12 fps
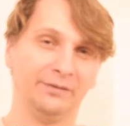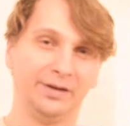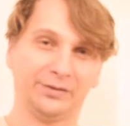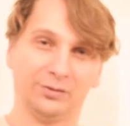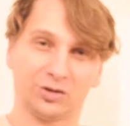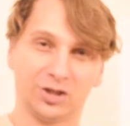
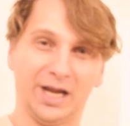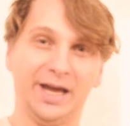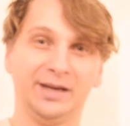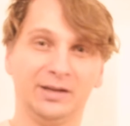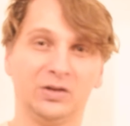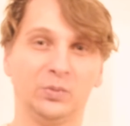weil es so
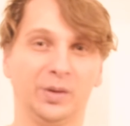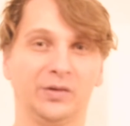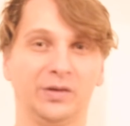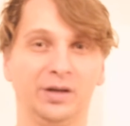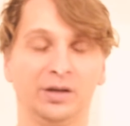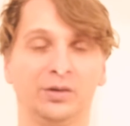schleichend
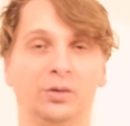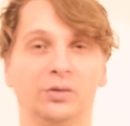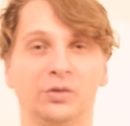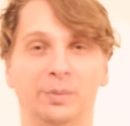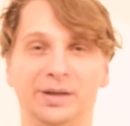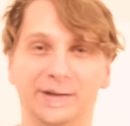passiert
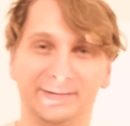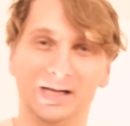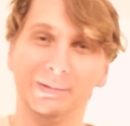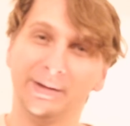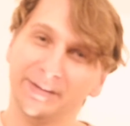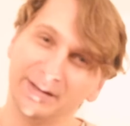und man ist
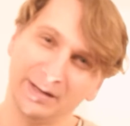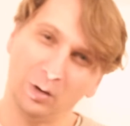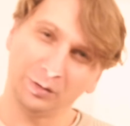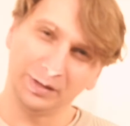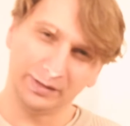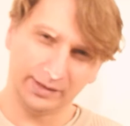selber sich
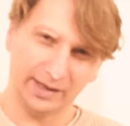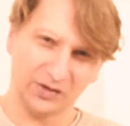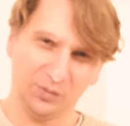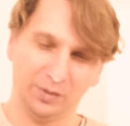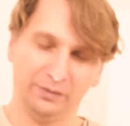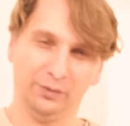auch nicht
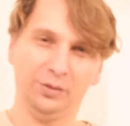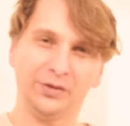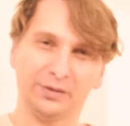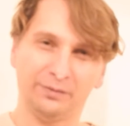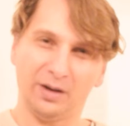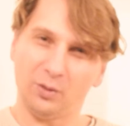dessen
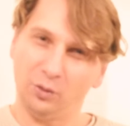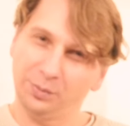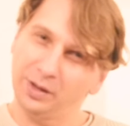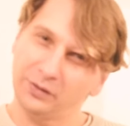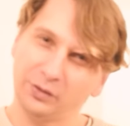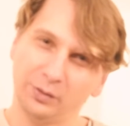bewusst,
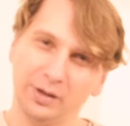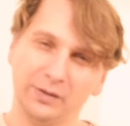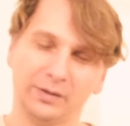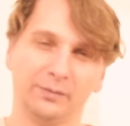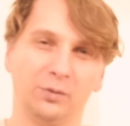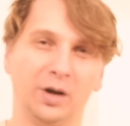warum das so
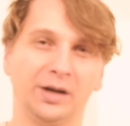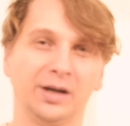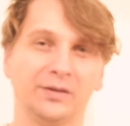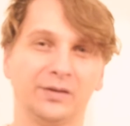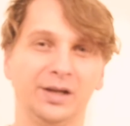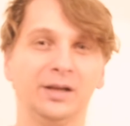ist und
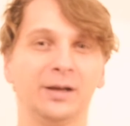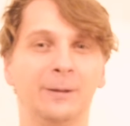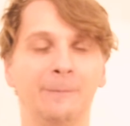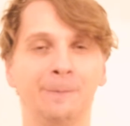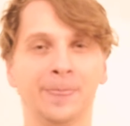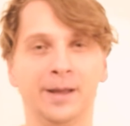woran das liegt,
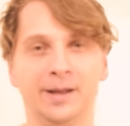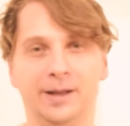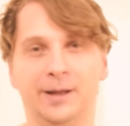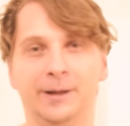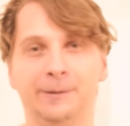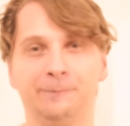
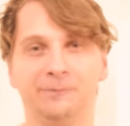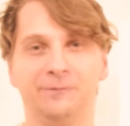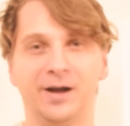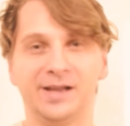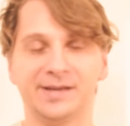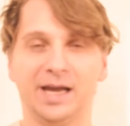ähm,
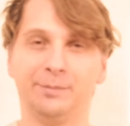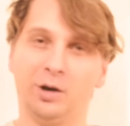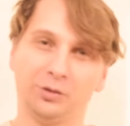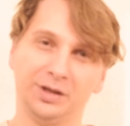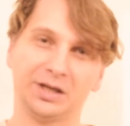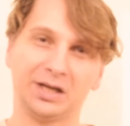weil es einem
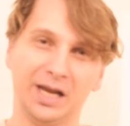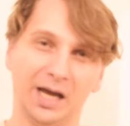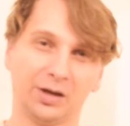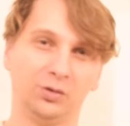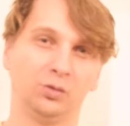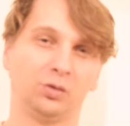auch nicht
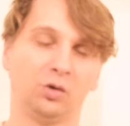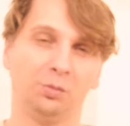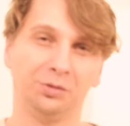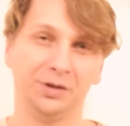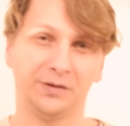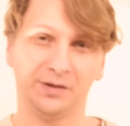klar genug
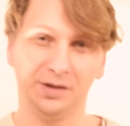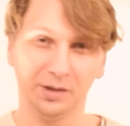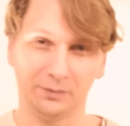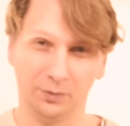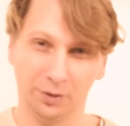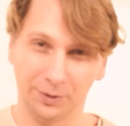
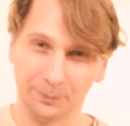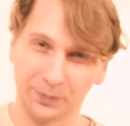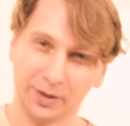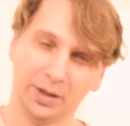kommuniziert wird.